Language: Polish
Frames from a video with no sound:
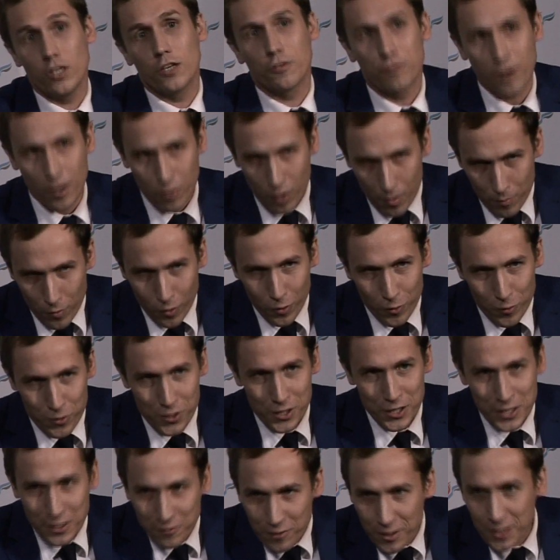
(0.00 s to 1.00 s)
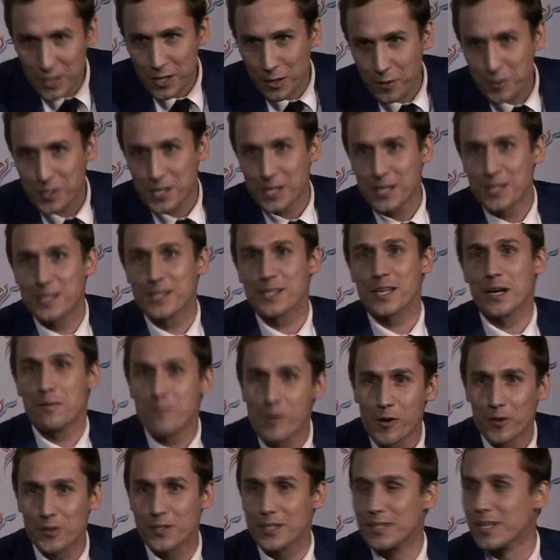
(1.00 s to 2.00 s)
Chwała Bogu, że nie wiedział, że jest za
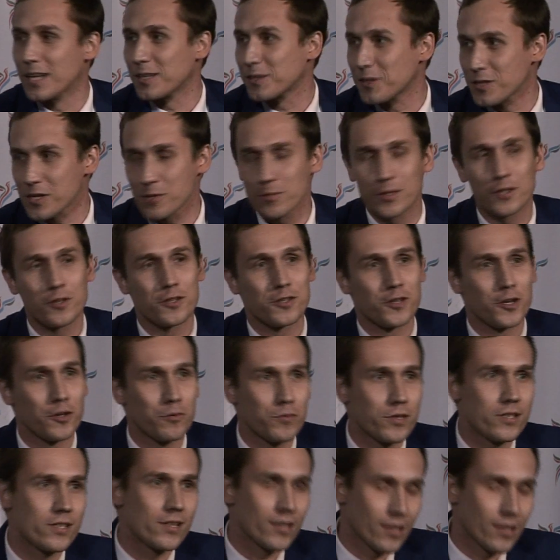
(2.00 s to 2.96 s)
młody na to, żeby to zrobić.